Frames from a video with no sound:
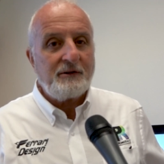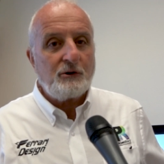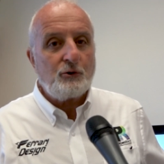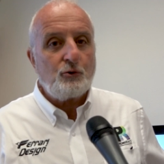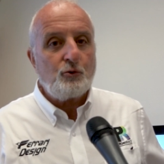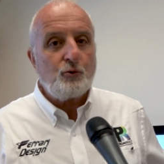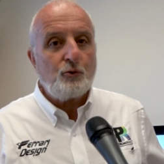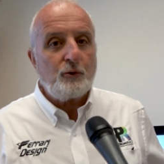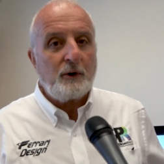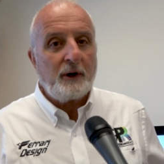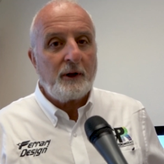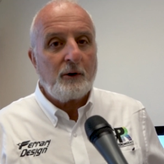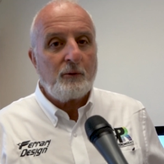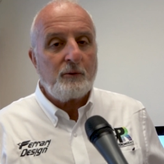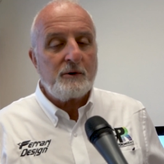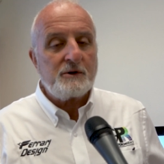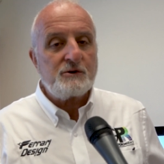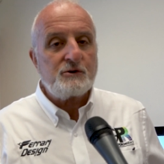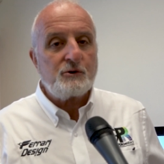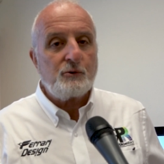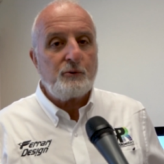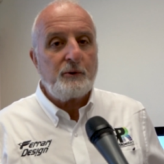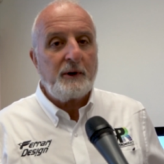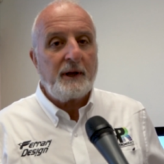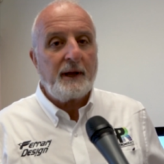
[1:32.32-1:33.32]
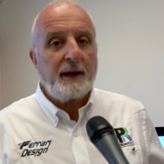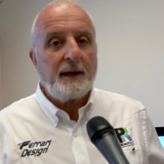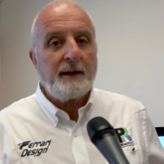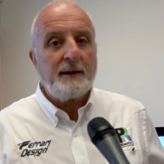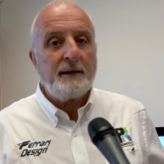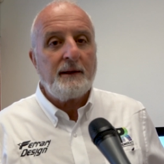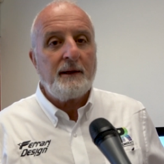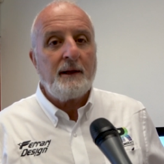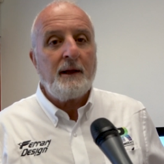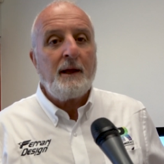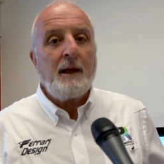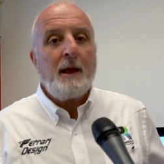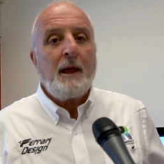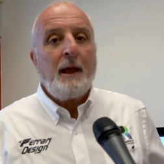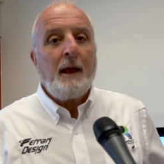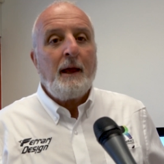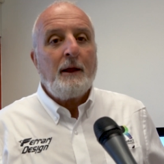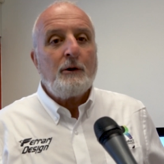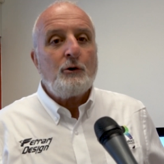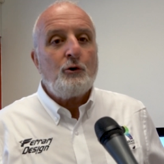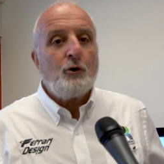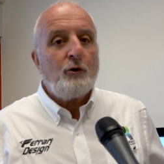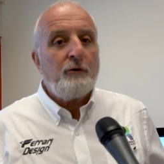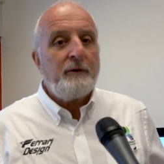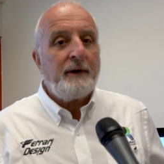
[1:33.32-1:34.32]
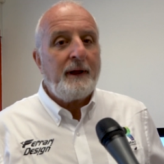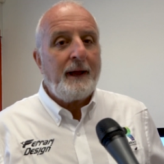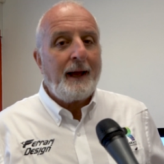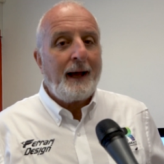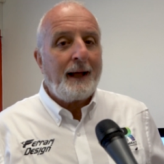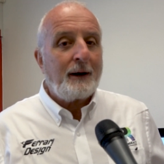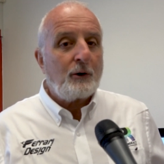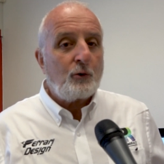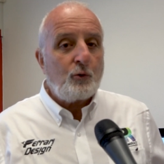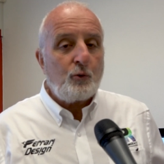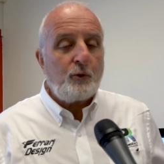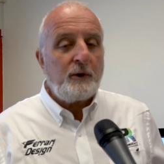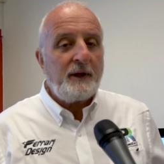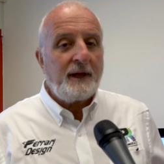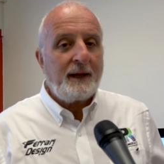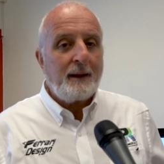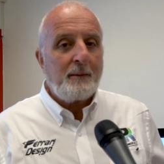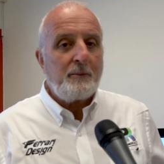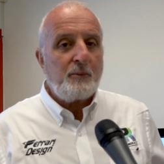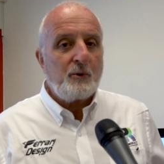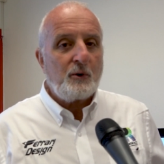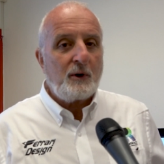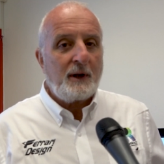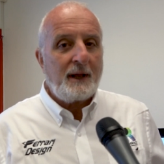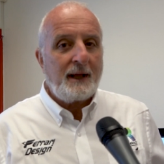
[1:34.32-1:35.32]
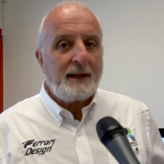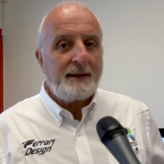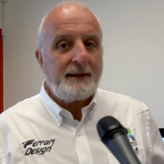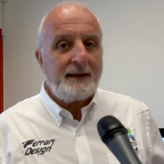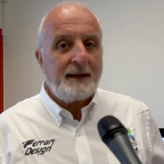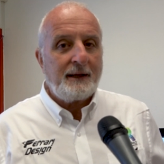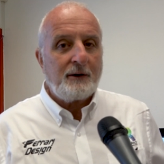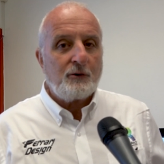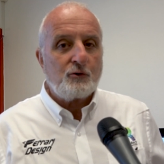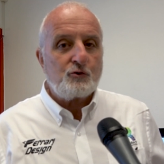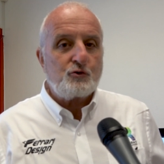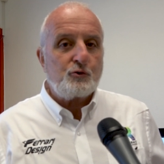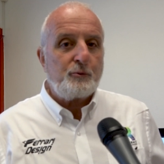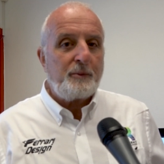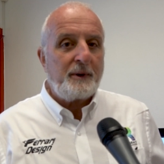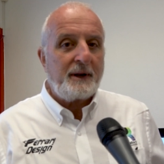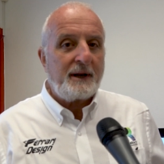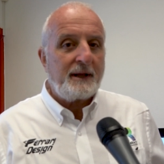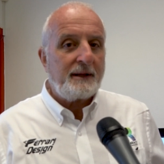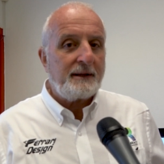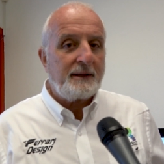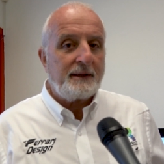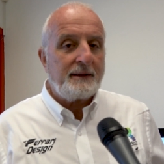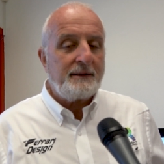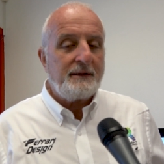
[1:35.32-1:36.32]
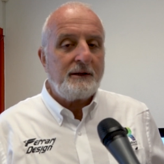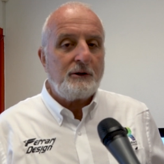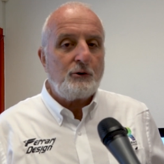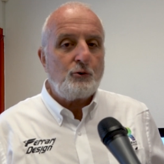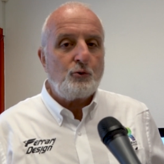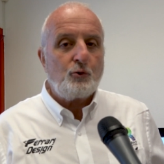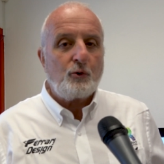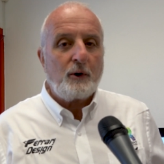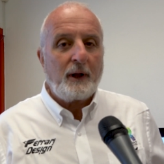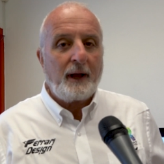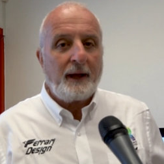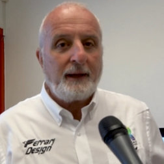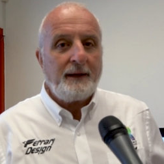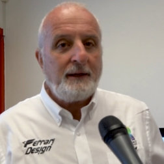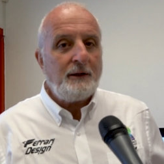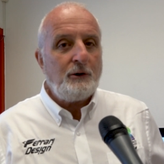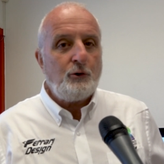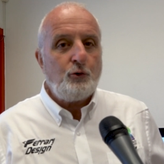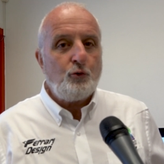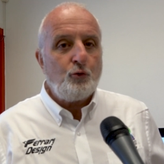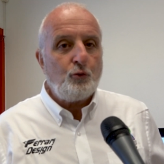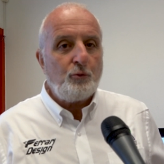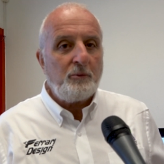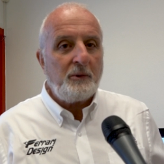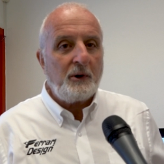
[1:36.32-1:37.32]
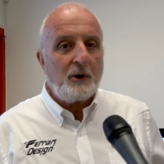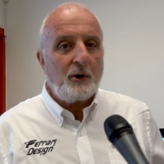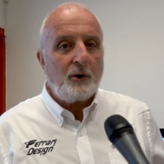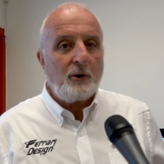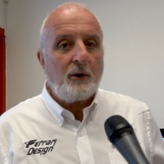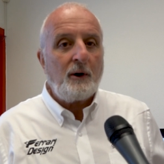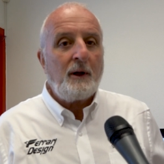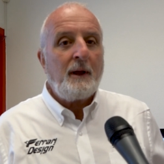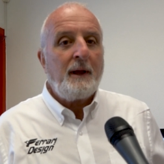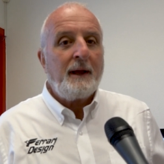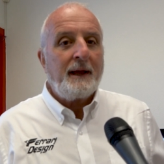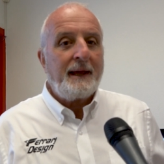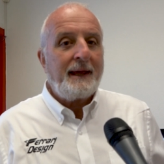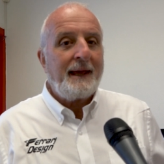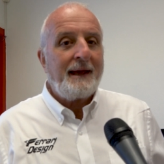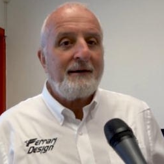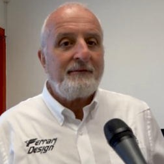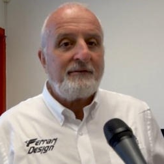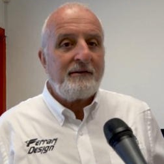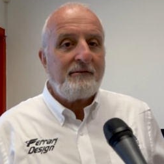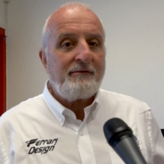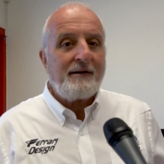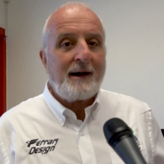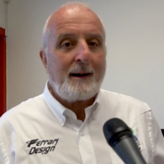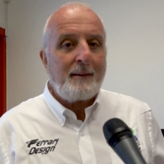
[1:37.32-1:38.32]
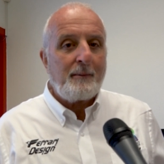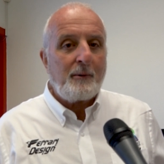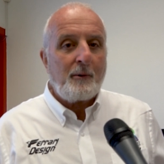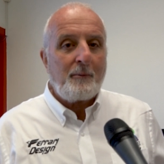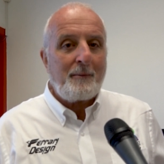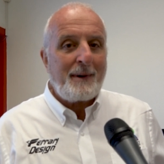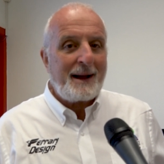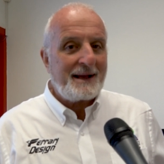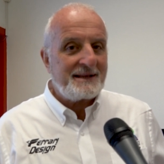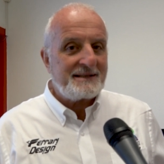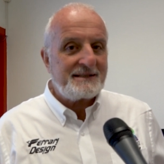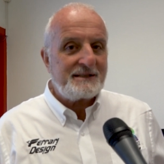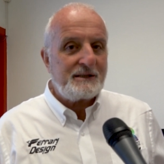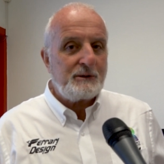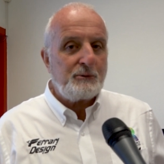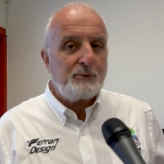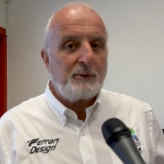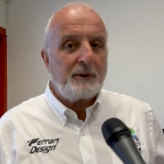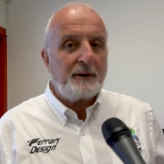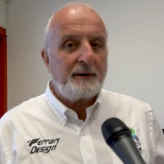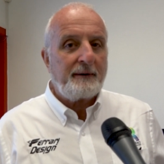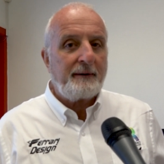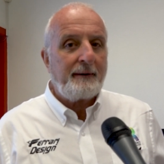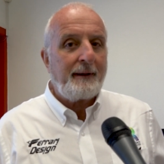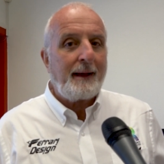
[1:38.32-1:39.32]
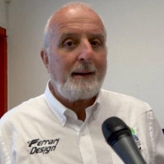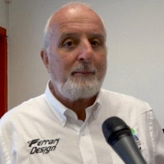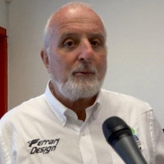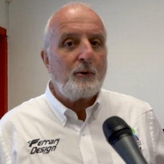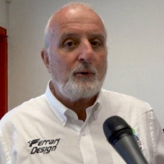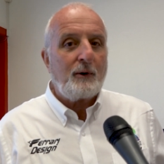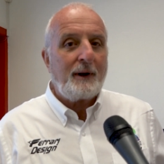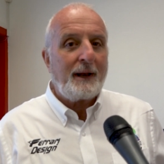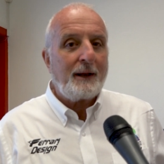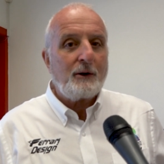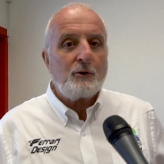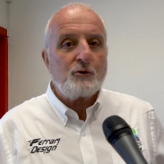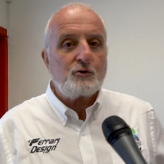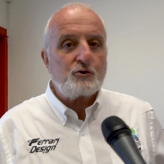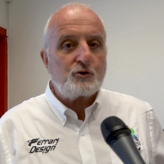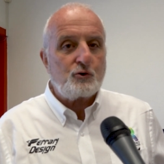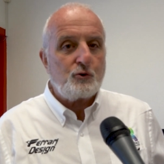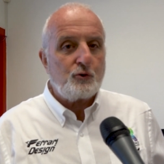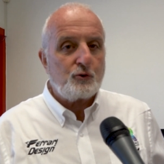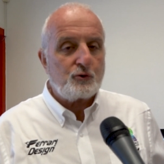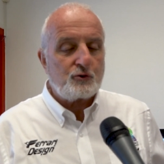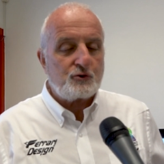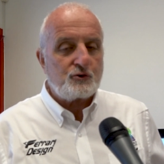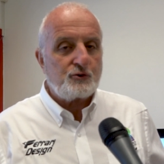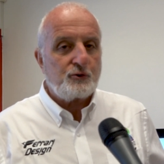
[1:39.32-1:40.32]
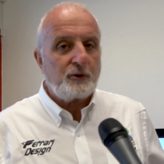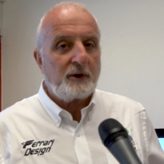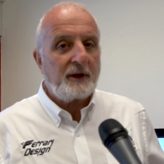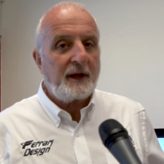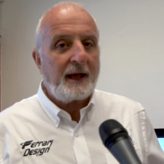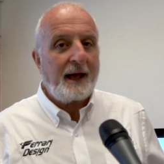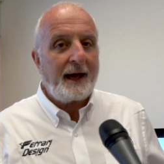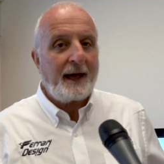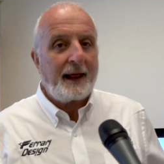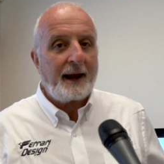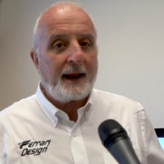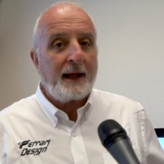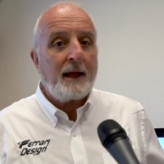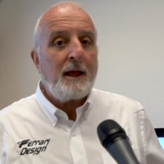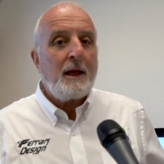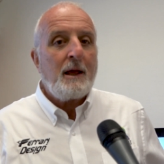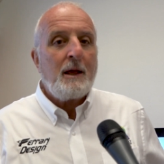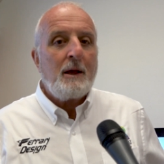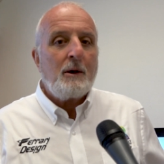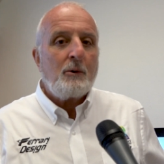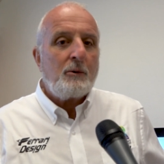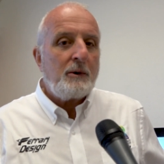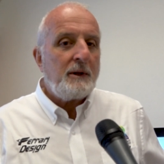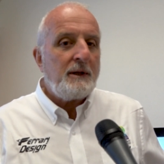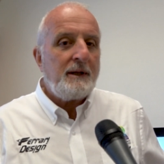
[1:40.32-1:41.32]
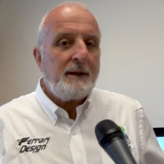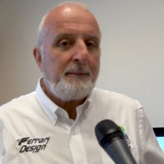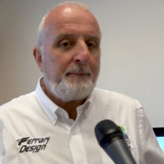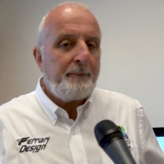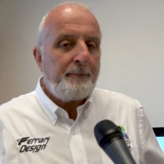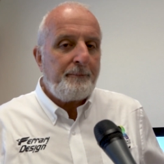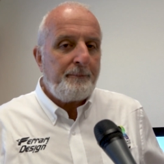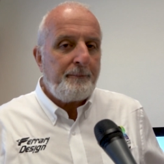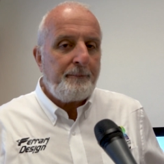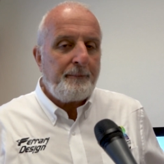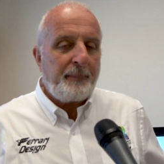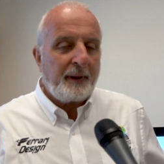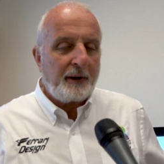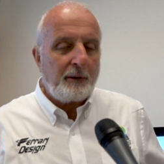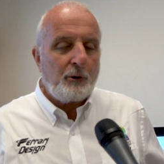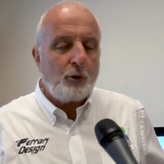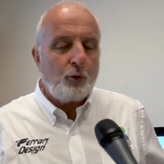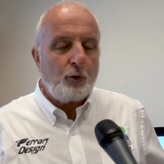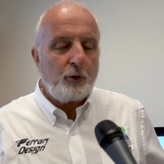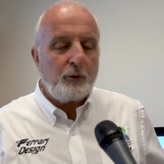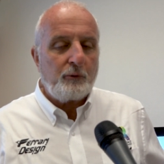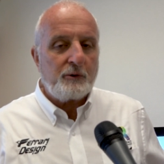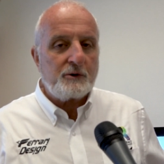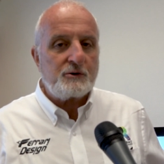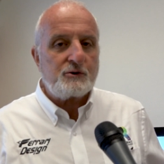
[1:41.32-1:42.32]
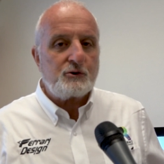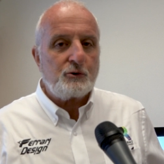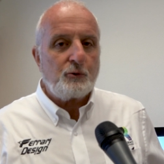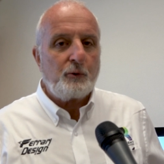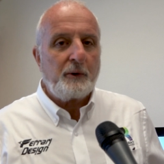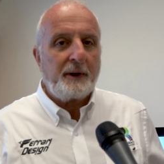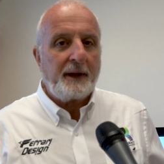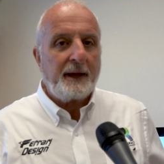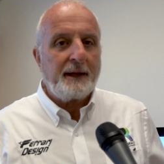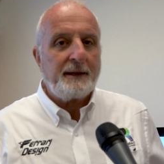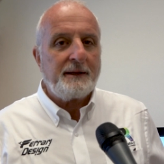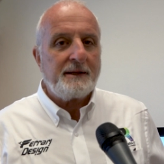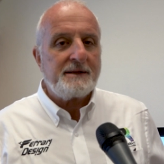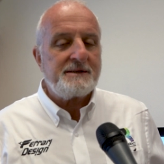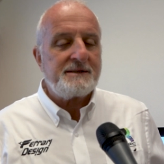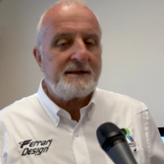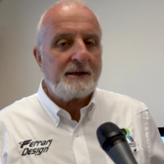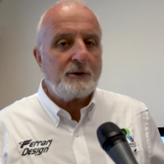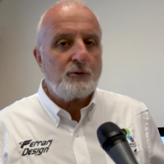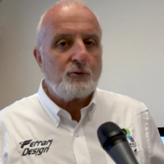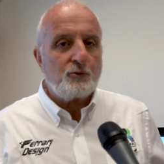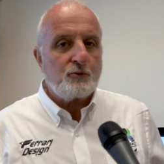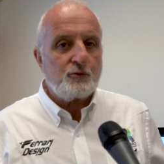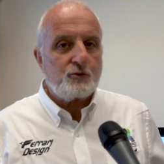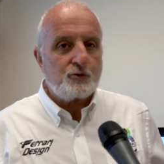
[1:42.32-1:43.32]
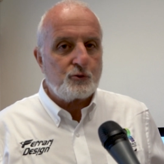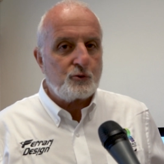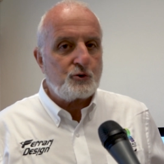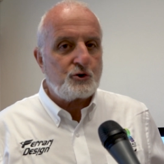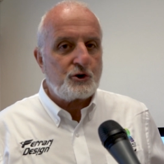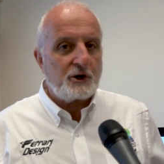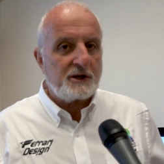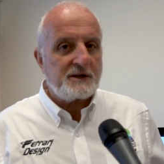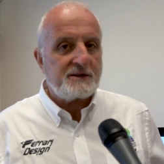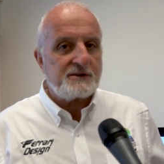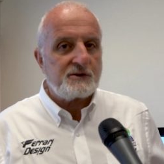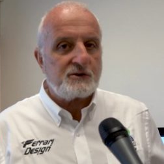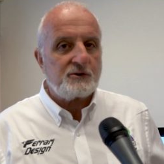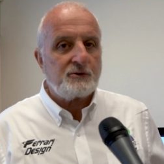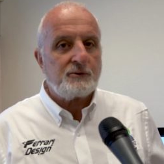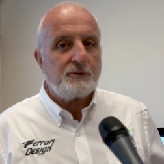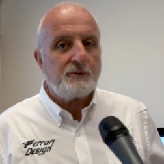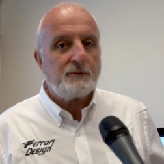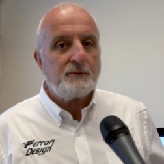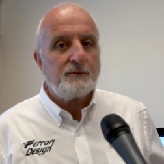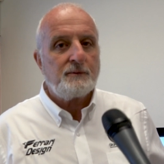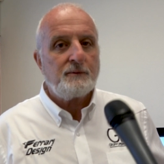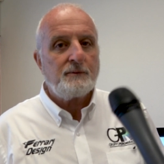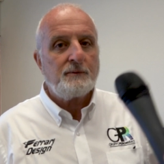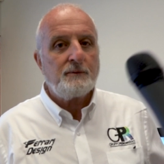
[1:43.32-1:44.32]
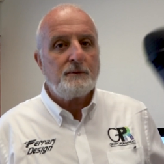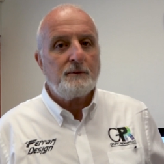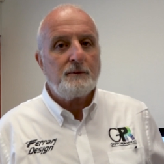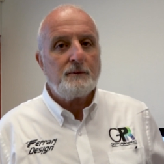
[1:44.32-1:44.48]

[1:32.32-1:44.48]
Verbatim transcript: vetture in questo weekend dove alcuni campionati hanno superato addirittura il numero che avevamo massimo che avevamo l'anno scorso in gara, quindi per noi questo weekend è stato un successo.